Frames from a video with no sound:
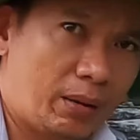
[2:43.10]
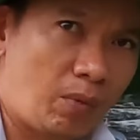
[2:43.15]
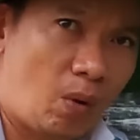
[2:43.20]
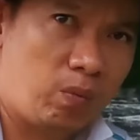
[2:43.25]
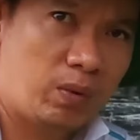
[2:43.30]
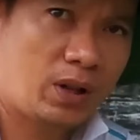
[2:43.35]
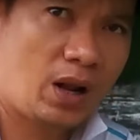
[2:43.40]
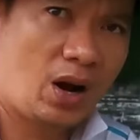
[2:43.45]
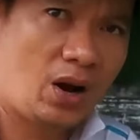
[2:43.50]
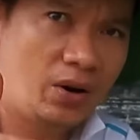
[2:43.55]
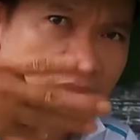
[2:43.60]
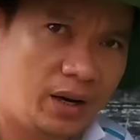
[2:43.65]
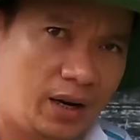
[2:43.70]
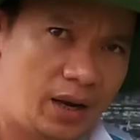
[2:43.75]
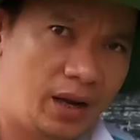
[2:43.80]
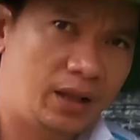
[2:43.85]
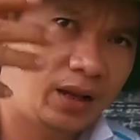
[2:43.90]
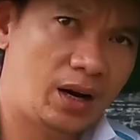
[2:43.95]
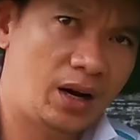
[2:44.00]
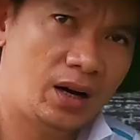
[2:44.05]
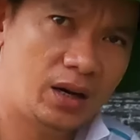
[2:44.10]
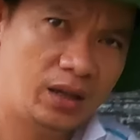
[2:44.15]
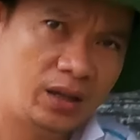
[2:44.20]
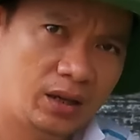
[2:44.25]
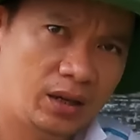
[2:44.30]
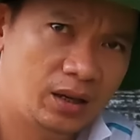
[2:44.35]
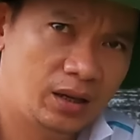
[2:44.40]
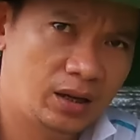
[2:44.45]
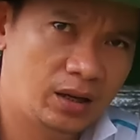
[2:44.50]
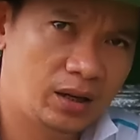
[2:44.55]
ngang bụng nó thôi đi lên thôi.
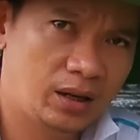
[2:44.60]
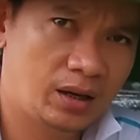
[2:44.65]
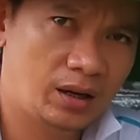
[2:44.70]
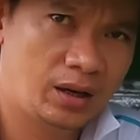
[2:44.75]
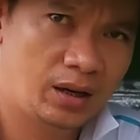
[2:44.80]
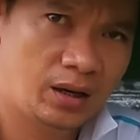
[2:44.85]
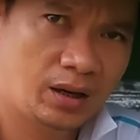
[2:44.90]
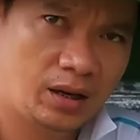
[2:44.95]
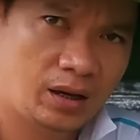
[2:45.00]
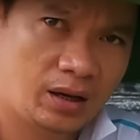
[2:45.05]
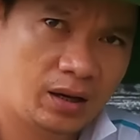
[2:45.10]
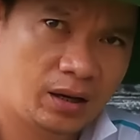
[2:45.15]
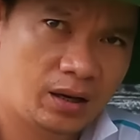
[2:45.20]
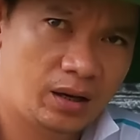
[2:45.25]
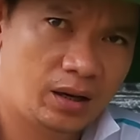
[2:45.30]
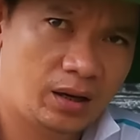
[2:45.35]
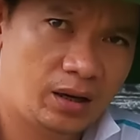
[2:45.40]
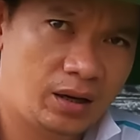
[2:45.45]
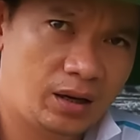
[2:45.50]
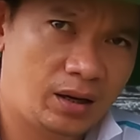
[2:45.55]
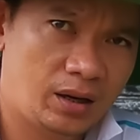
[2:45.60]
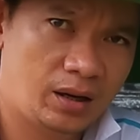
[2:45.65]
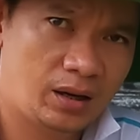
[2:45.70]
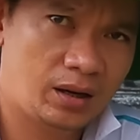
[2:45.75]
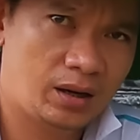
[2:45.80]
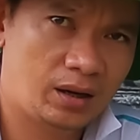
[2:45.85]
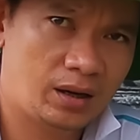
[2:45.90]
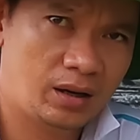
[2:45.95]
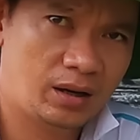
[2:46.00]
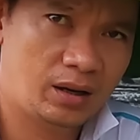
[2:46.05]
Anh làm không được, anh ngước lên
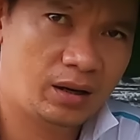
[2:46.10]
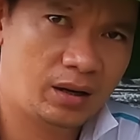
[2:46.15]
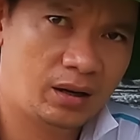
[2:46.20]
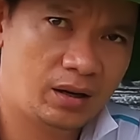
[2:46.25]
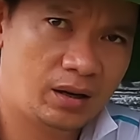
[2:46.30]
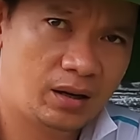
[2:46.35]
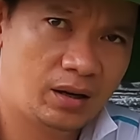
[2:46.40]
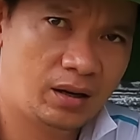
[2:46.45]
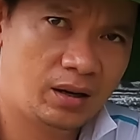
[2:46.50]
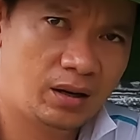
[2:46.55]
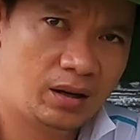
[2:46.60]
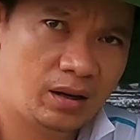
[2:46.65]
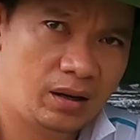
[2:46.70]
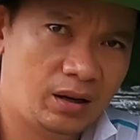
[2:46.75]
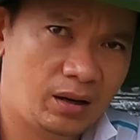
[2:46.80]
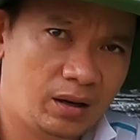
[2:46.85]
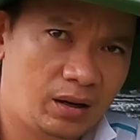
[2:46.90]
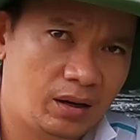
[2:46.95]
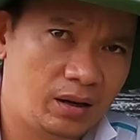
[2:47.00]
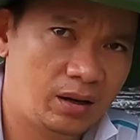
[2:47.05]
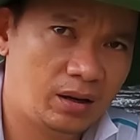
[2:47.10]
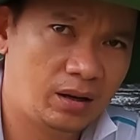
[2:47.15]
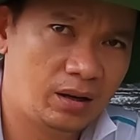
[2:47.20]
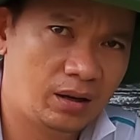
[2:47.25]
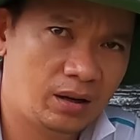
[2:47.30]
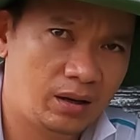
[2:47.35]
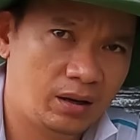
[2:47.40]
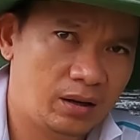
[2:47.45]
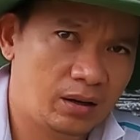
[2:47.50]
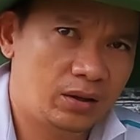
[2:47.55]
là không được, anh phải ngước xuống.
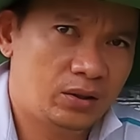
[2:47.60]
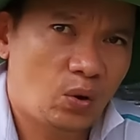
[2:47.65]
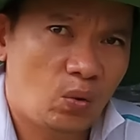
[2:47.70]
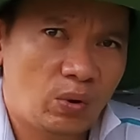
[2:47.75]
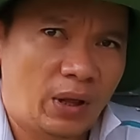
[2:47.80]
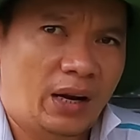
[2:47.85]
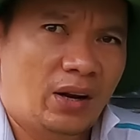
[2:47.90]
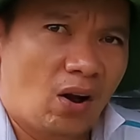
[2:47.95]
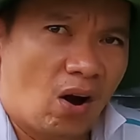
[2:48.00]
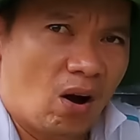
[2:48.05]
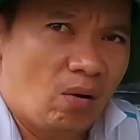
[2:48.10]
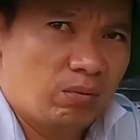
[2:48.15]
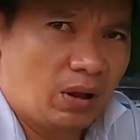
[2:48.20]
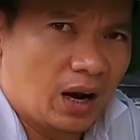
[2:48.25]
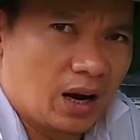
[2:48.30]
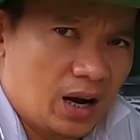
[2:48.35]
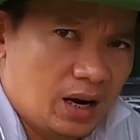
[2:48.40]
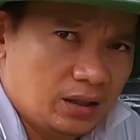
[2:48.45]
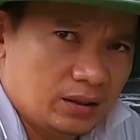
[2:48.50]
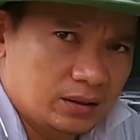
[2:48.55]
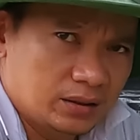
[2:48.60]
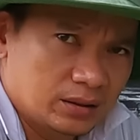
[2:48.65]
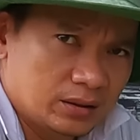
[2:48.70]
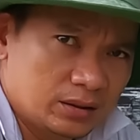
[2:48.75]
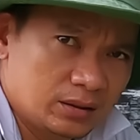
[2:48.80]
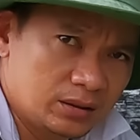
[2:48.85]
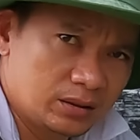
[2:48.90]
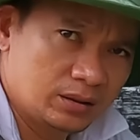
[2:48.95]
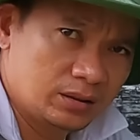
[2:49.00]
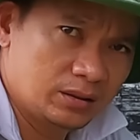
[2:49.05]
Ngước xuống thấy rõ ông thằng ơi.
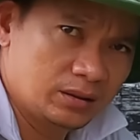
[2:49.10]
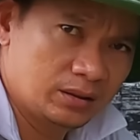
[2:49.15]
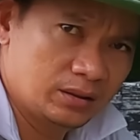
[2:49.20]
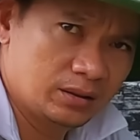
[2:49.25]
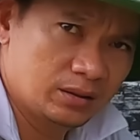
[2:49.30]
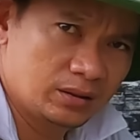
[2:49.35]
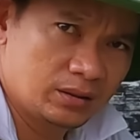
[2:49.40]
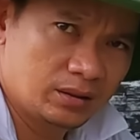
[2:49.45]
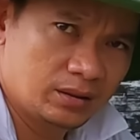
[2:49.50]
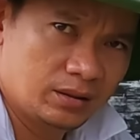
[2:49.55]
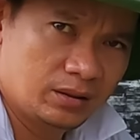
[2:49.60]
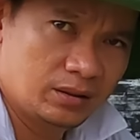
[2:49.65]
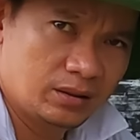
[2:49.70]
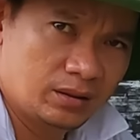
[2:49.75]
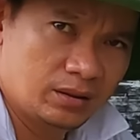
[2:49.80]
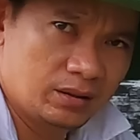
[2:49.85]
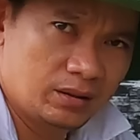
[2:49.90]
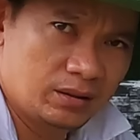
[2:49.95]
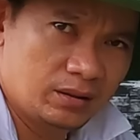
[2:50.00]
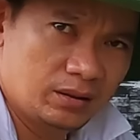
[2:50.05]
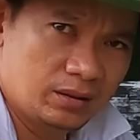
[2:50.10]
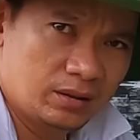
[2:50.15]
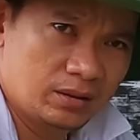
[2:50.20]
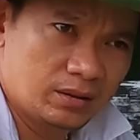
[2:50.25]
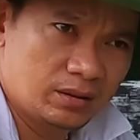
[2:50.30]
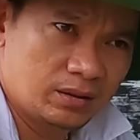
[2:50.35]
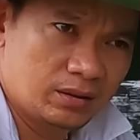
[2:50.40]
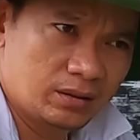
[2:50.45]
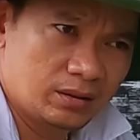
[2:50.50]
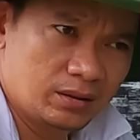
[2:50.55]
Ngước xuống đâu thấy được gì
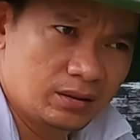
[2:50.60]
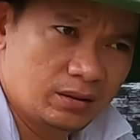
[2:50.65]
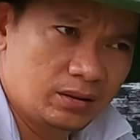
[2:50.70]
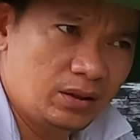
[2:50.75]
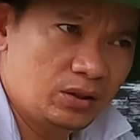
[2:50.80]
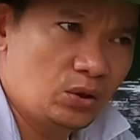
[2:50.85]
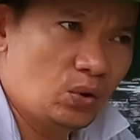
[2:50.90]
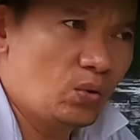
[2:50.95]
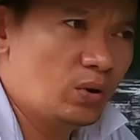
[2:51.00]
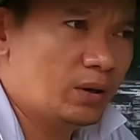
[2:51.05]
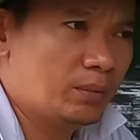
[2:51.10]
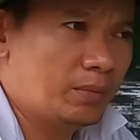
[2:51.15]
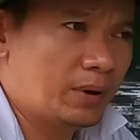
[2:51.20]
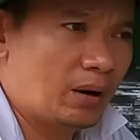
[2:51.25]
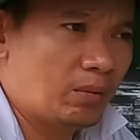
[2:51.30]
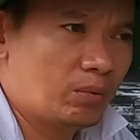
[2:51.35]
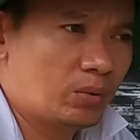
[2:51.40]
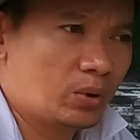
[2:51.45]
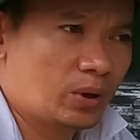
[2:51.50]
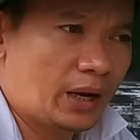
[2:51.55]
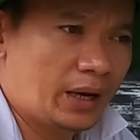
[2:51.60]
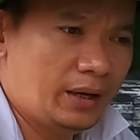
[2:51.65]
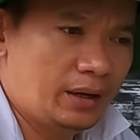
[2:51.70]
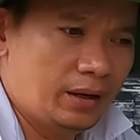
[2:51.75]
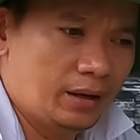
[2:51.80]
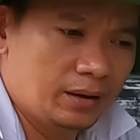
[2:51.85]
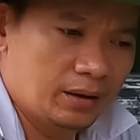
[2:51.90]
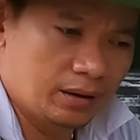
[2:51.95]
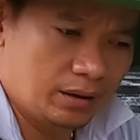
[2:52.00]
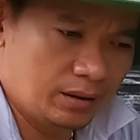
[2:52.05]
đâu. Ngước xuống thì mà ông đâu thấy
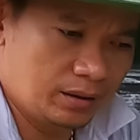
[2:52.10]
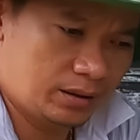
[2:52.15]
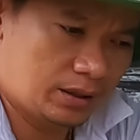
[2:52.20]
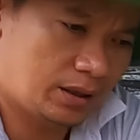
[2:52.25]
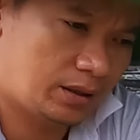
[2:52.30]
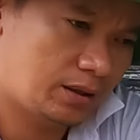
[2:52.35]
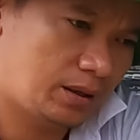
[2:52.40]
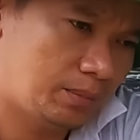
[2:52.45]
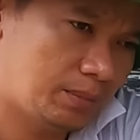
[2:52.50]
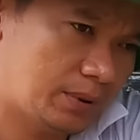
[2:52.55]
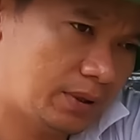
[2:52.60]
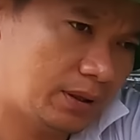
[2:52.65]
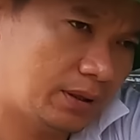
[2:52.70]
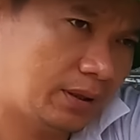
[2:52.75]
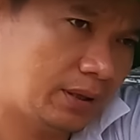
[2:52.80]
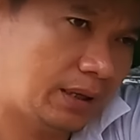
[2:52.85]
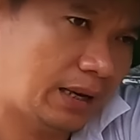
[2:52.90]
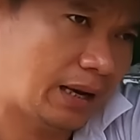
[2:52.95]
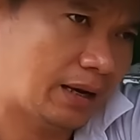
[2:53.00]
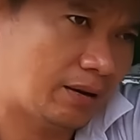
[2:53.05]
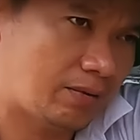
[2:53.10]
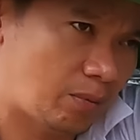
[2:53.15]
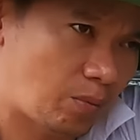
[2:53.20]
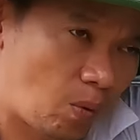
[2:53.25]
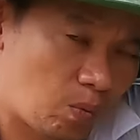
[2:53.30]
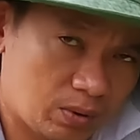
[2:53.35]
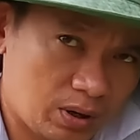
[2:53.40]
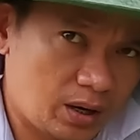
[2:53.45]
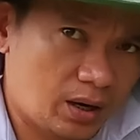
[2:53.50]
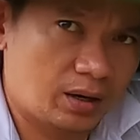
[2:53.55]
gì ở dưới, chỉ cái ngang hồng
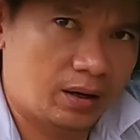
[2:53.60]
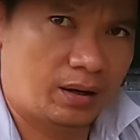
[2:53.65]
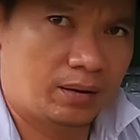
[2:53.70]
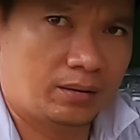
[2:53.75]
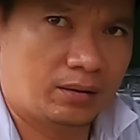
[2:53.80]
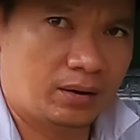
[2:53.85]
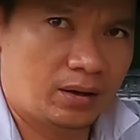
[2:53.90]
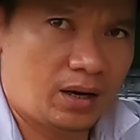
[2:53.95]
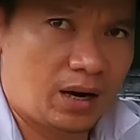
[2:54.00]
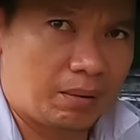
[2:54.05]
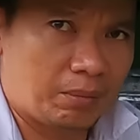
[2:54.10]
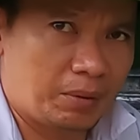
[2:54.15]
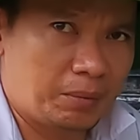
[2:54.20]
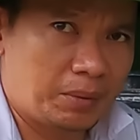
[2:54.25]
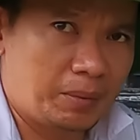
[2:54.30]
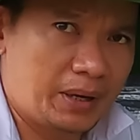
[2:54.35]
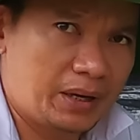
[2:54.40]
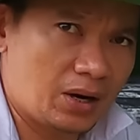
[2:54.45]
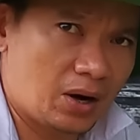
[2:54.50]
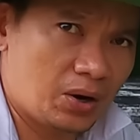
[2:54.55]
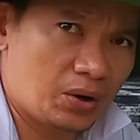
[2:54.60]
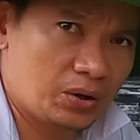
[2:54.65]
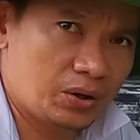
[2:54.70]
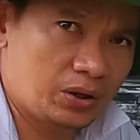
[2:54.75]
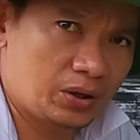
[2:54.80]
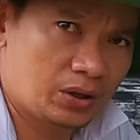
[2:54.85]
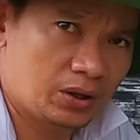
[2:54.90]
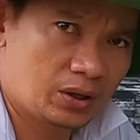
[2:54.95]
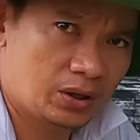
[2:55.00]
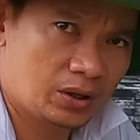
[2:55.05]
bụng nó lên là nó làm gì mình biết
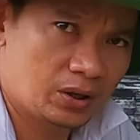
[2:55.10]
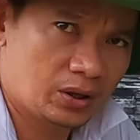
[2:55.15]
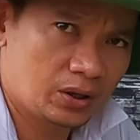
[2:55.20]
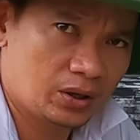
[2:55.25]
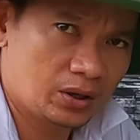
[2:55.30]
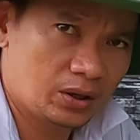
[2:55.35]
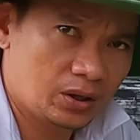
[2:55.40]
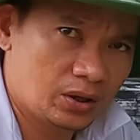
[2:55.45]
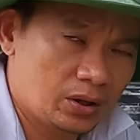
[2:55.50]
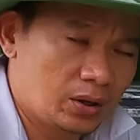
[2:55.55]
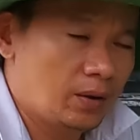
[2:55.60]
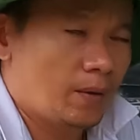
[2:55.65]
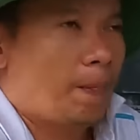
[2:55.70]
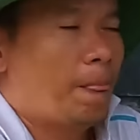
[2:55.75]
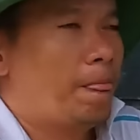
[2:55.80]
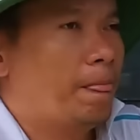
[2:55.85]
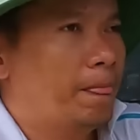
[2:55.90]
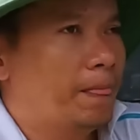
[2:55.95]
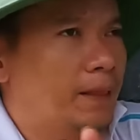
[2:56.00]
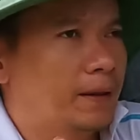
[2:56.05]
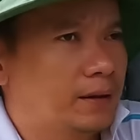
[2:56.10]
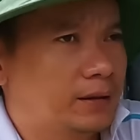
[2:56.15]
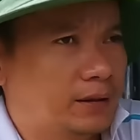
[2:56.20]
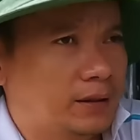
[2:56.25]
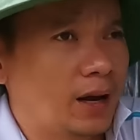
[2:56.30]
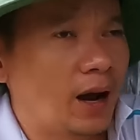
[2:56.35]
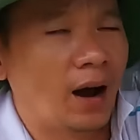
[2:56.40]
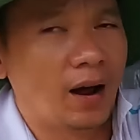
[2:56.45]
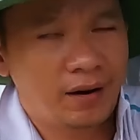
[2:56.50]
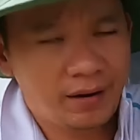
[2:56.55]
rồi. Ờ. À.
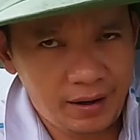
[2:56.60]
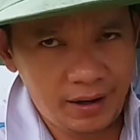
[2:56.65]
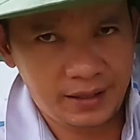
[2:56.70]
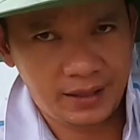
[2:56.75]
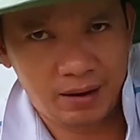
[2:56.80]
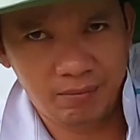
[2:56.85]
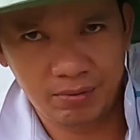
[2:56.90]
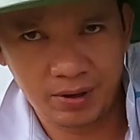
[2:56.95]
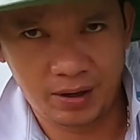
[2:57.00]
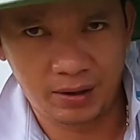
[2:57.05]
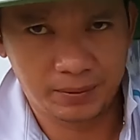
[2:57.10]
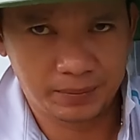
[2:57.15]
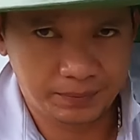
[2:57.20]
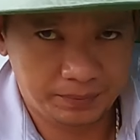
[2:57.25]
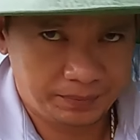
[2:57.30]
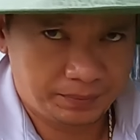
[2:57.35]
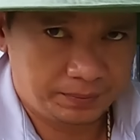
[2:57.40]
Chở nó đi xong rồi.